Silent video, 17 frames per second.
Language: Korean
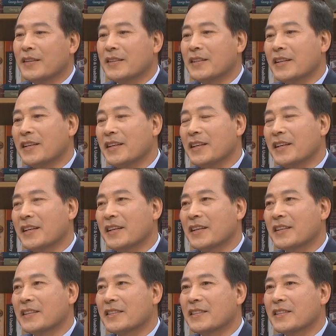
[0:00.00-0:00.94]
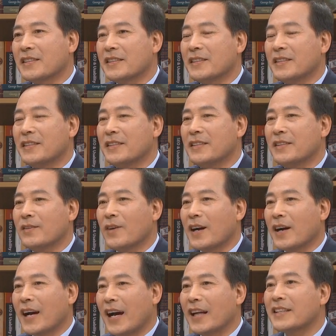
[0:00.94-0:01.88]
이제
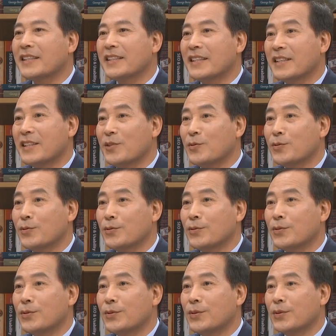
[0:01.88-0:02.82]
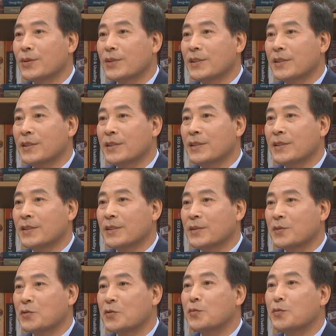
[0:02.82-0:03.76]
저희와 같이 기술을
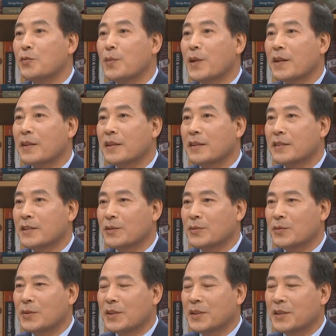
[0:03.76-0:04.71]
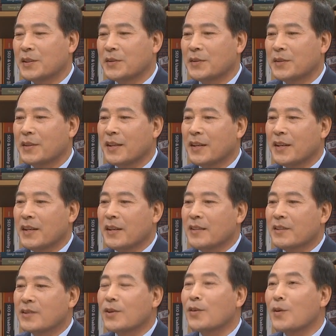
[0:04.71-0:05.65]
그 출품했던 친구들은 네.
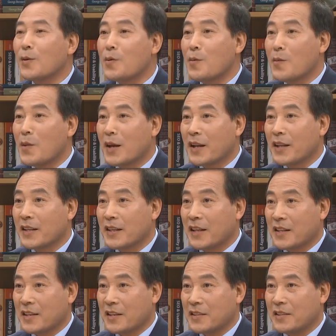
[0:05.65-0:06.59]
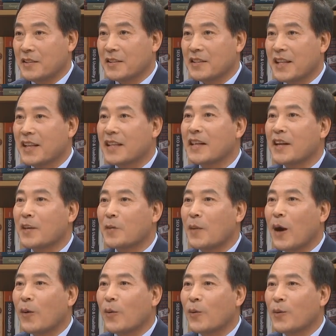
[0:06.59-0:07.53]
서너 번 만에 이제 큰 대상을
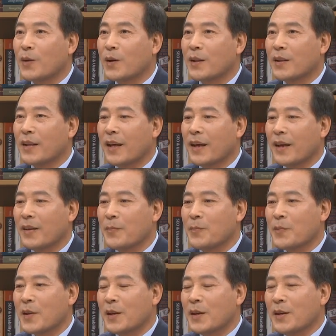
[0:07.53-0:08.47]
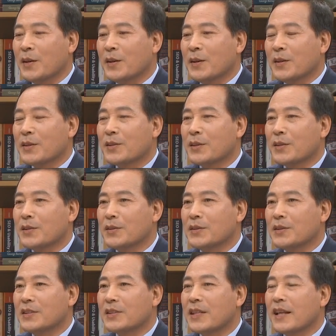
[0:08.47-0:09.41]
받고 그러는데 네.
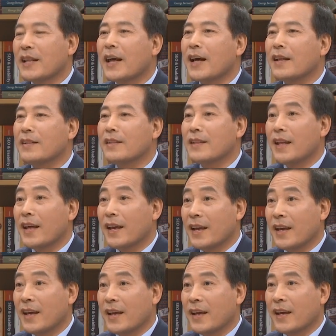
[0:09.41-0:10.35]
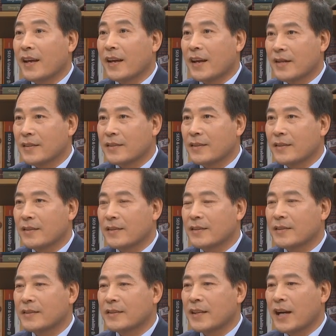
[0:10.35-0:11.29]
저는 재단대에
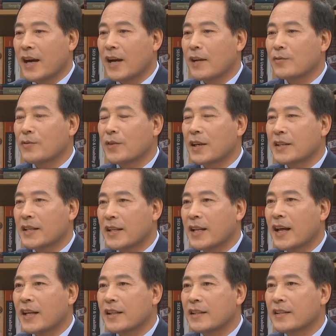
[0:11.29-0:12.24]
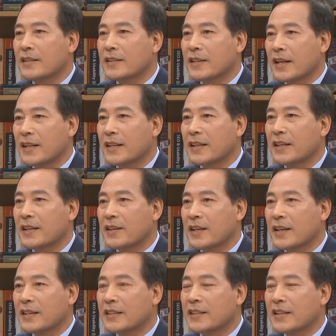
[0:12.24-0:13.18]
가서 예. 이제 한국의 재단사들이
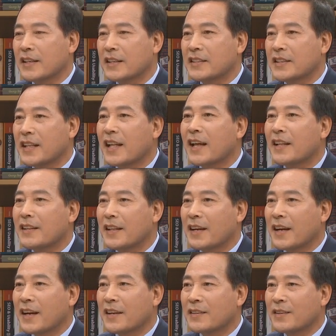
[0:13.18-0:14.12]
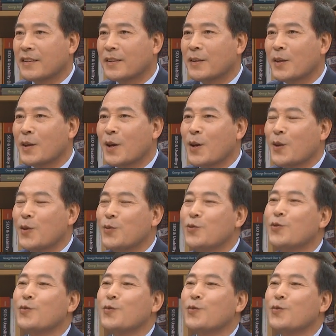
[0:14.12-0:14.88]
경쟁하는 재단대에 가서 네.